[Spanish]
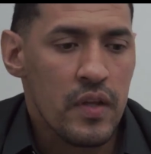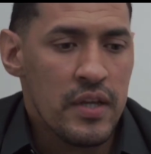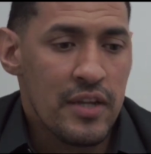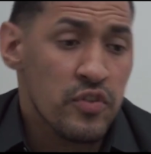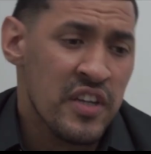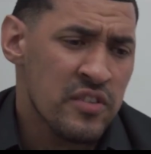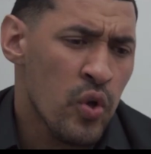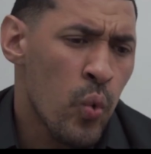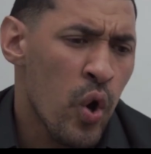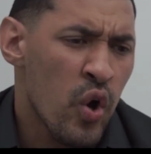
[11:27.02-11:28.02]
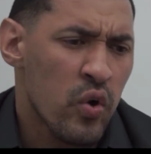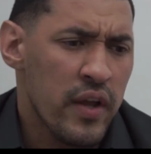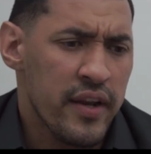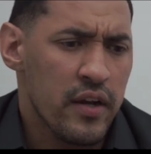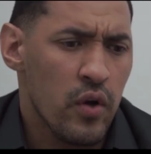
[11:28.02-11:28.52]
Y entonces en esos juegos
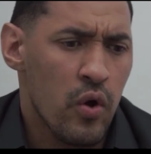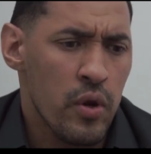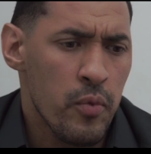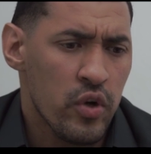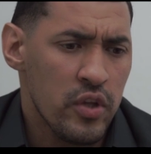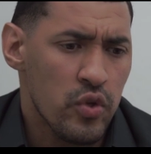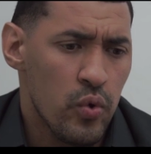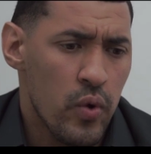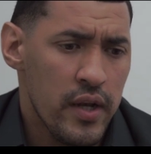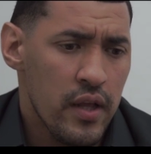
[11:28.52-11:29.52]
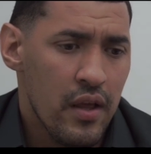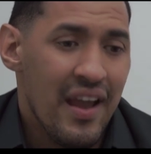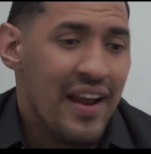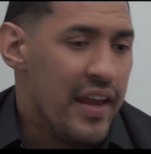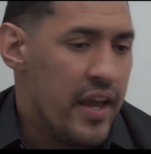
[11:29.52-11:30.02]
escolares creo que cogimos quinto lugar.
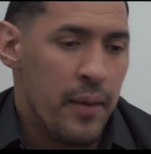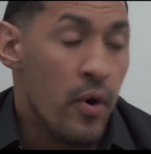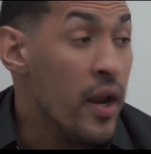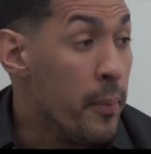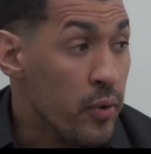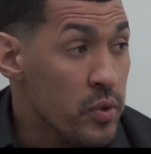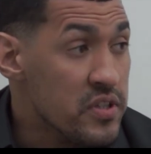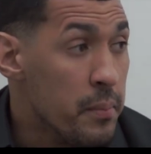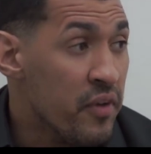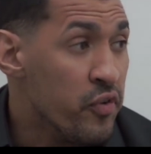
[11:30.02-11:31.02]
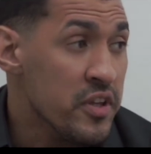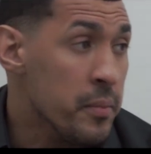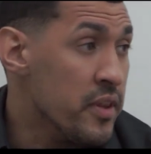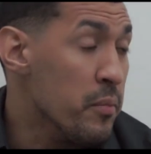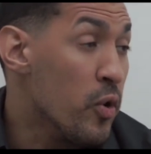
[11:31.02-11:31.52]
Le ganamos a las provincias más fuertes
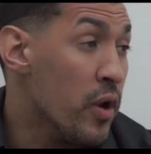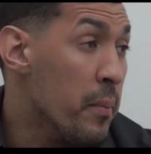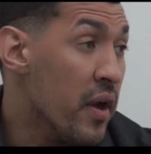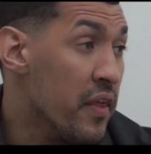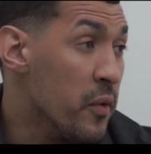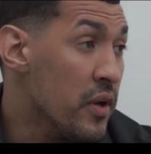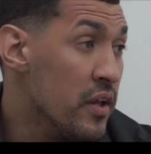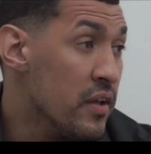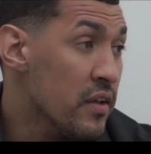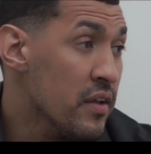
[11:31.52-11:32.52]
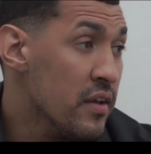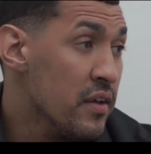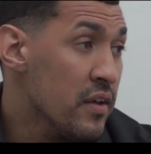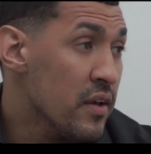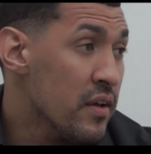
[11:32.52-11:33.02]
y perdimos con las más débiles.
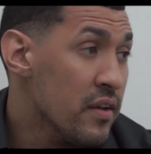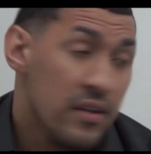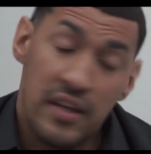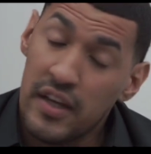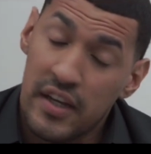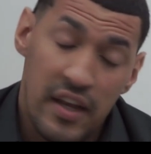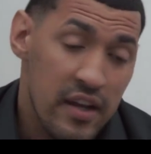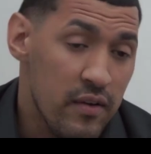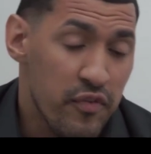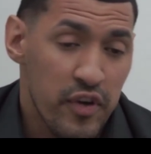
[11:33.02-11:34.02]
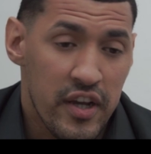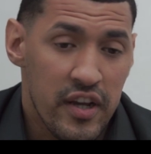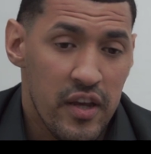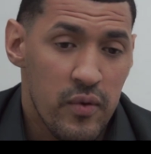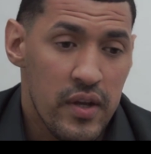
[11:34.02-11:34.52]
Increíble. Increíble, fue
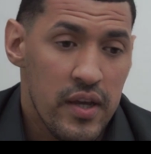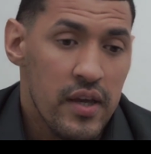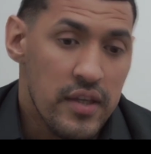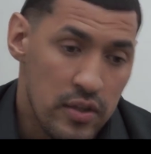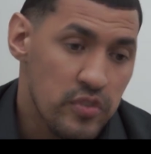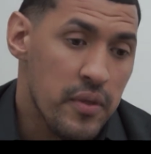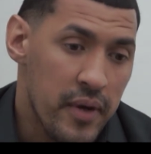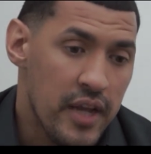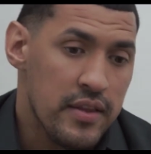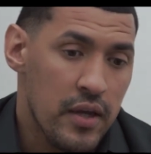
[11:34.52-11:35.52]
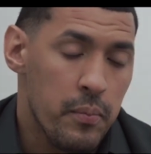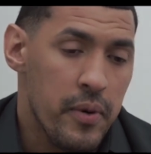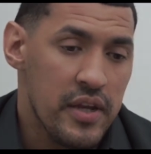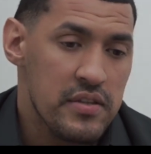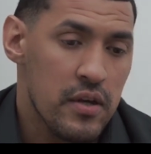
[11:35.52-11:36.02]
increíble. Y entonces me captaron
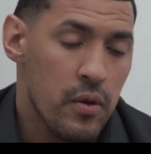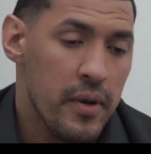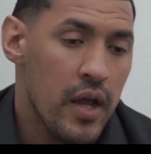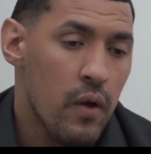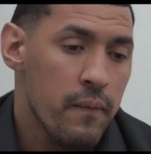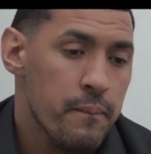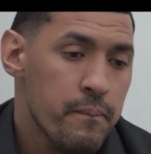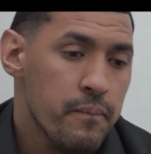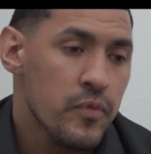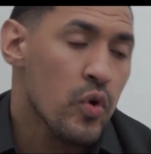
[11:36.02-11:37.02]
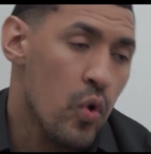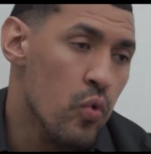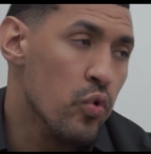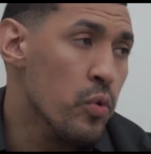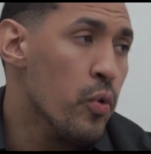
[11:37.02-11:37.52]
para el Cerro Pelado con
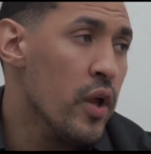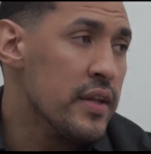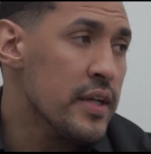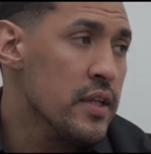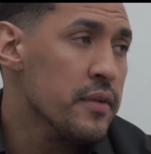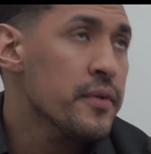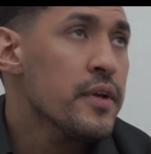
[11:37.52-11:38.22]
un grupo de atletas.